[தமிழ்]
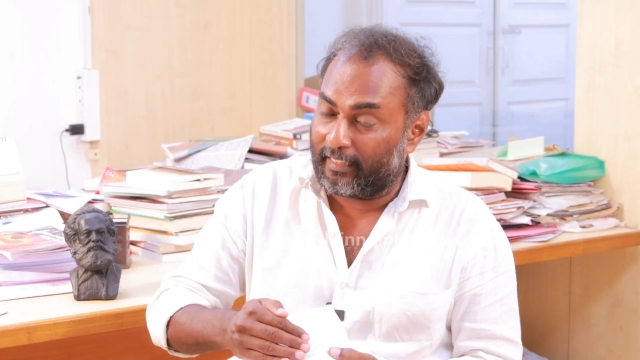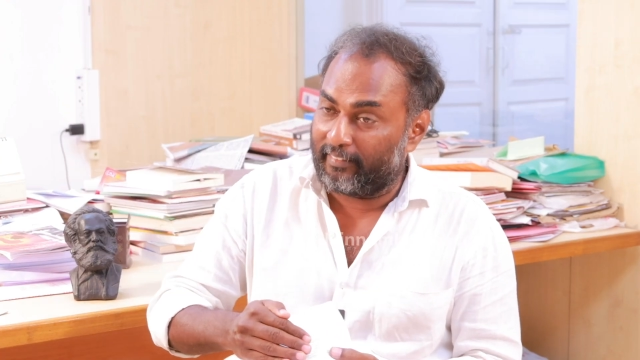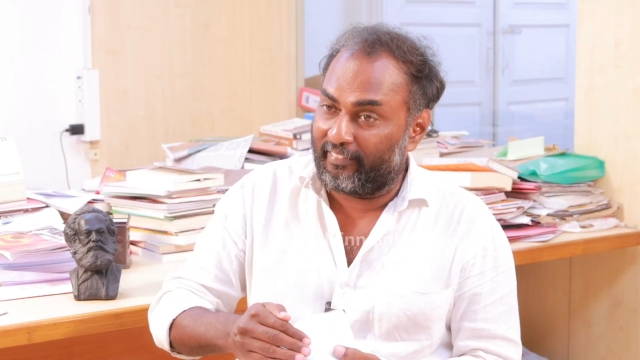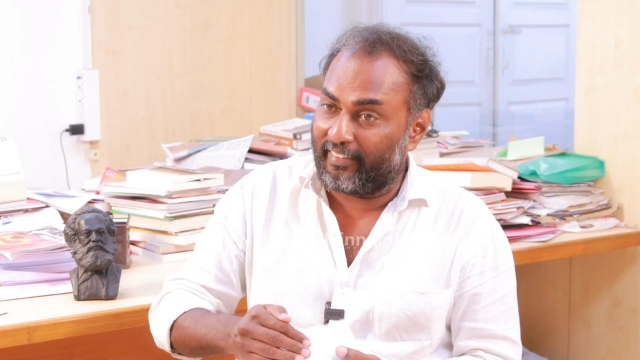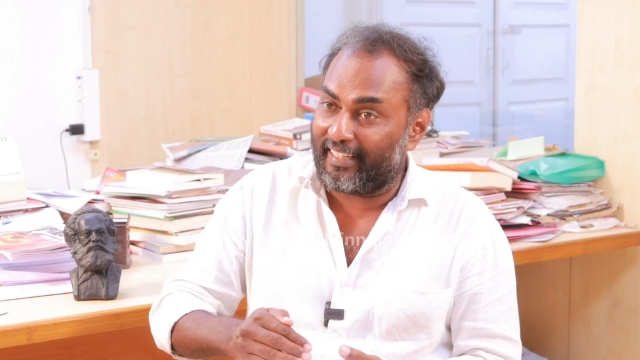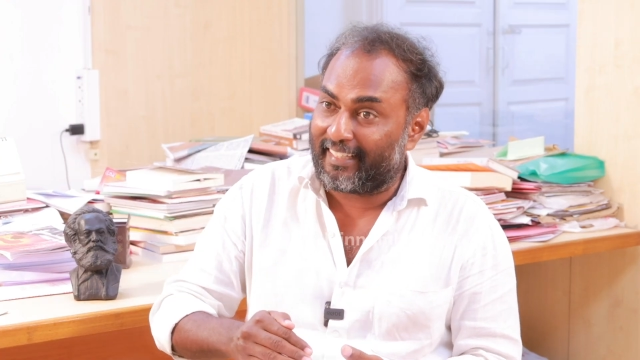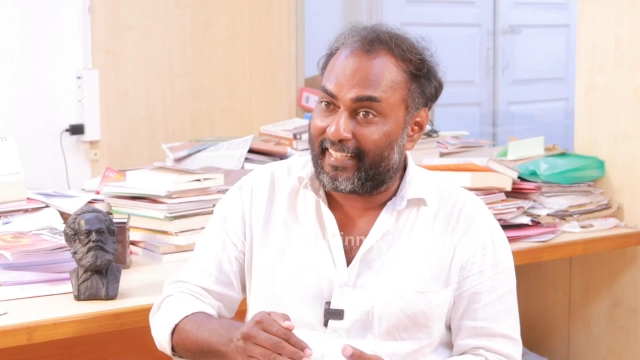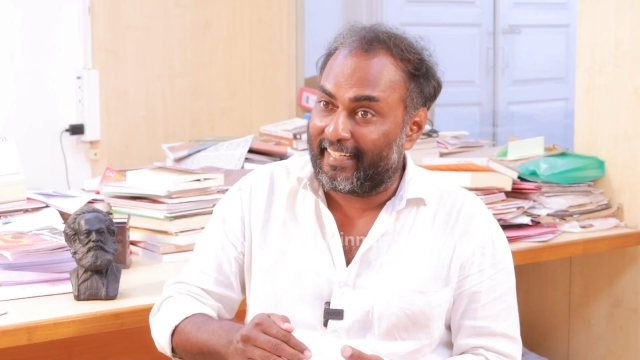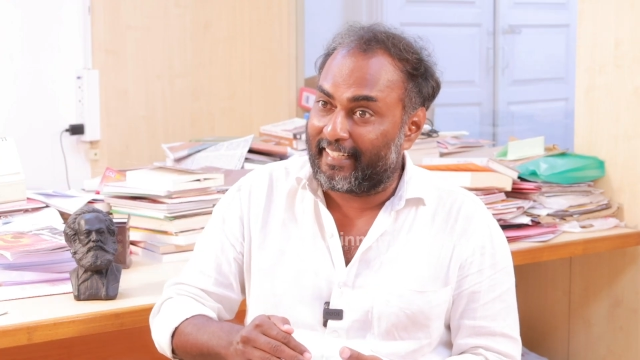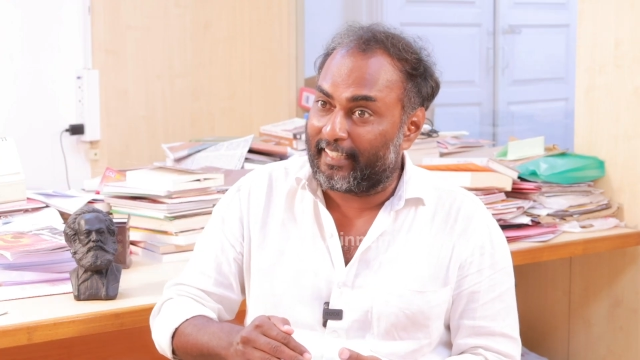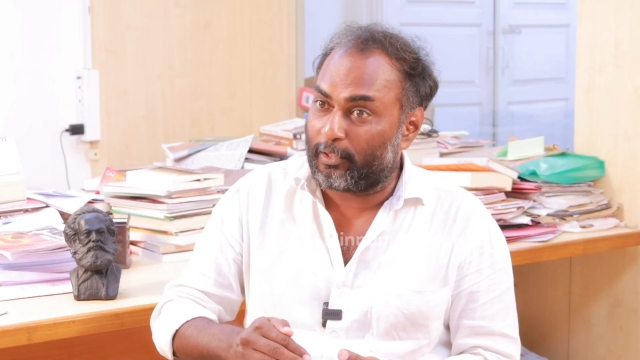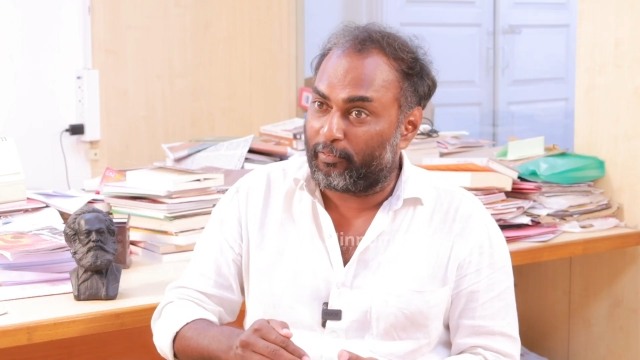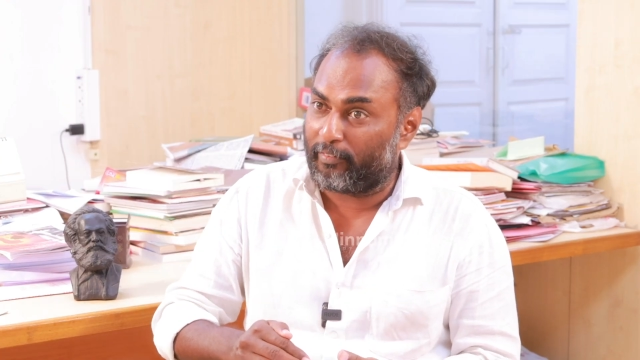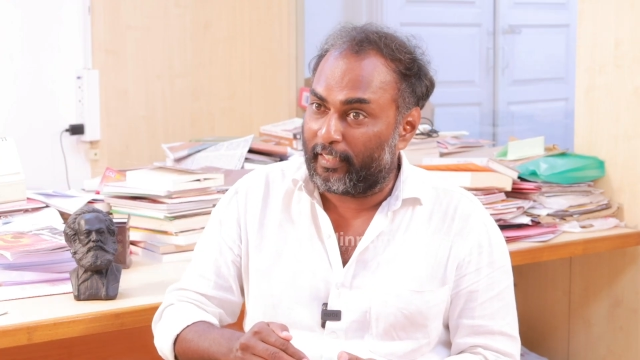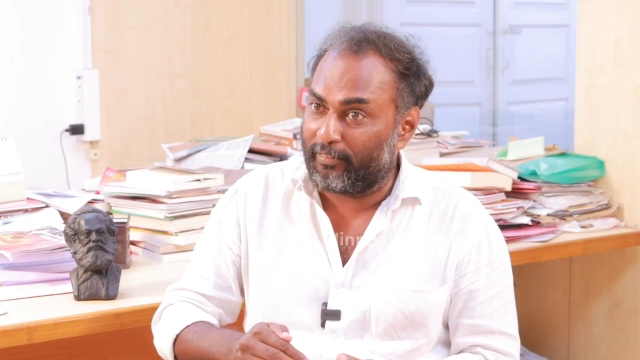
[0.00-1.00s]
இதுல
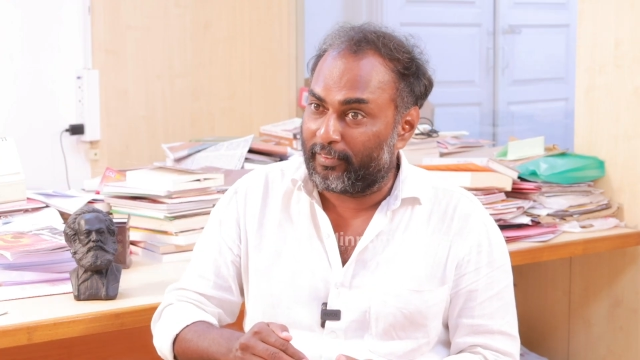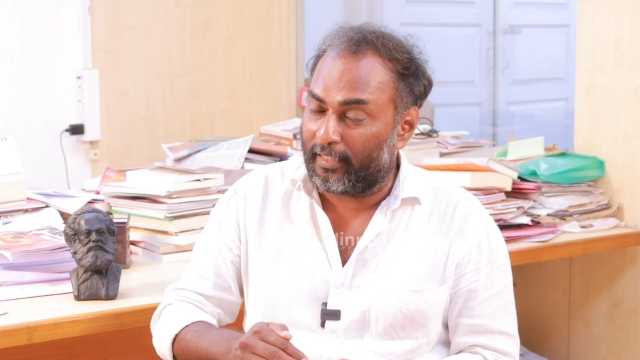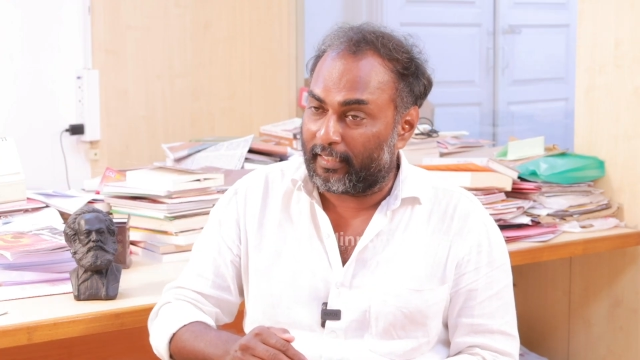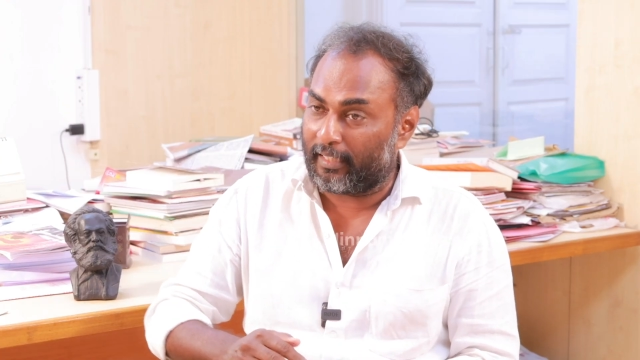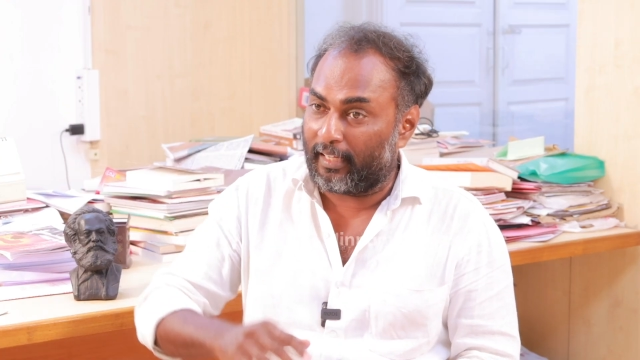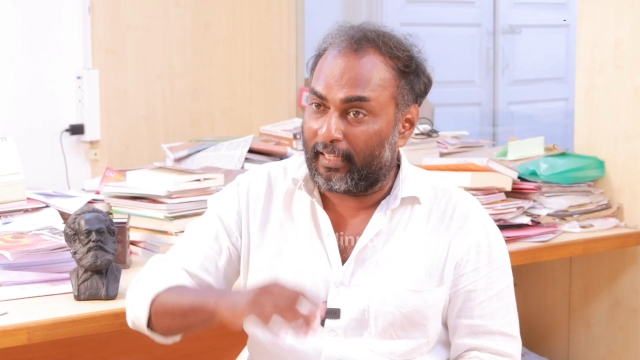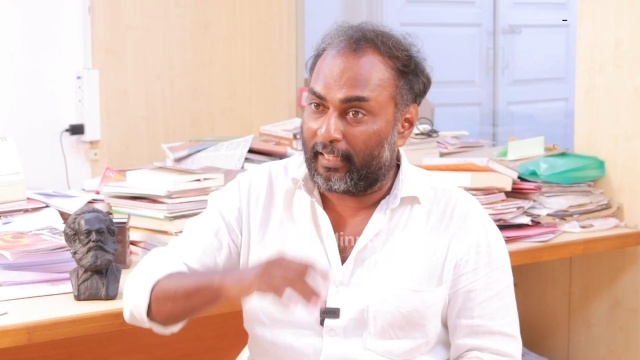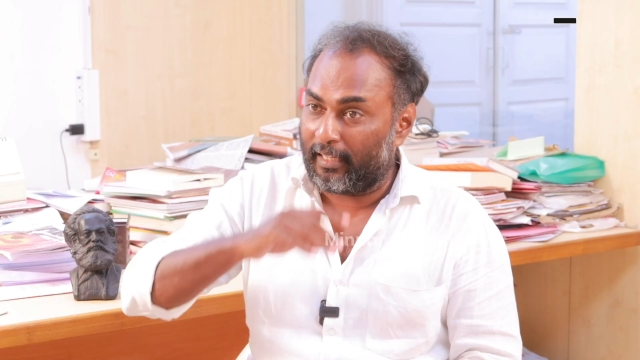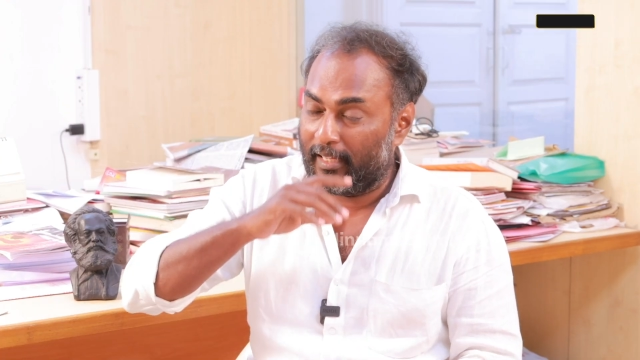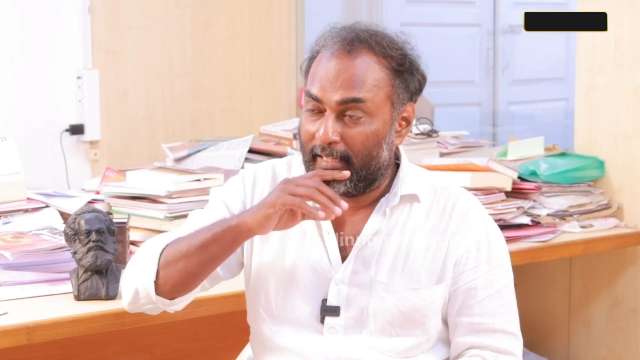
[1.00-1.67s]
விலக்களிக்கிறது விளைவு என்னன்னா